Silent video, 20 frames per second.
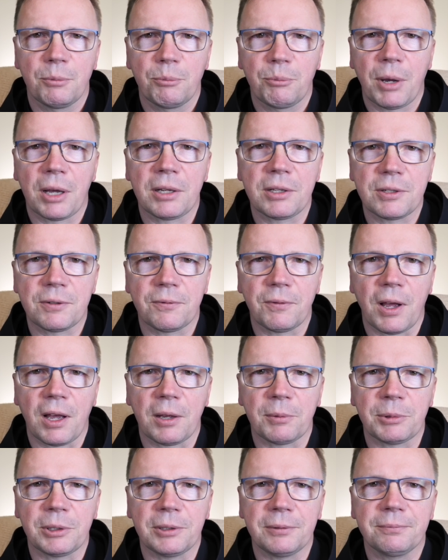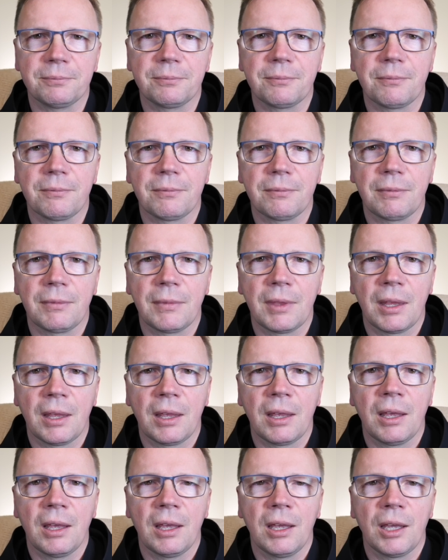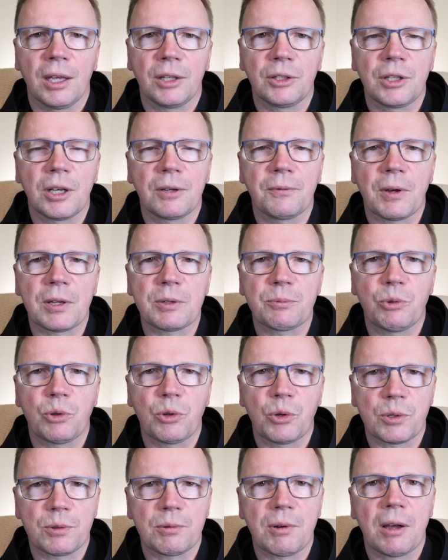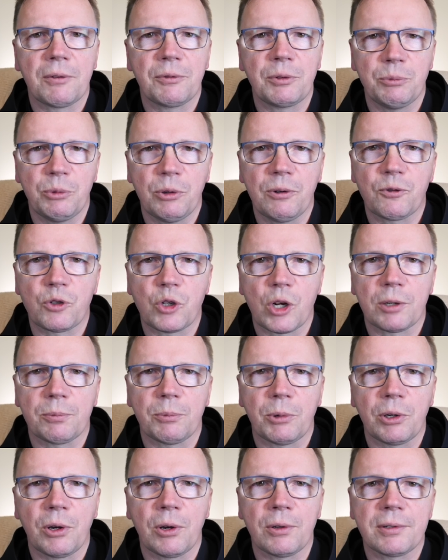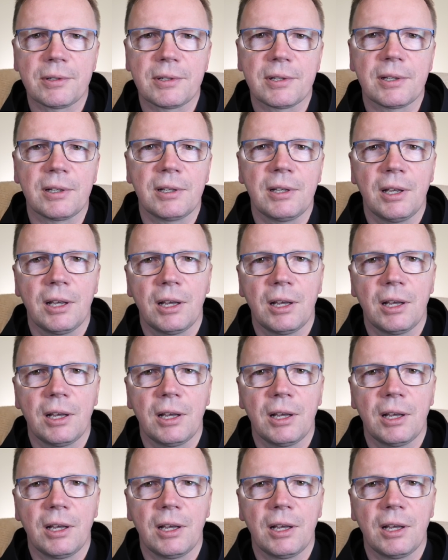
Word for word: Pan z Wami. Niech Was błogosławi Bóg Wszechmogący,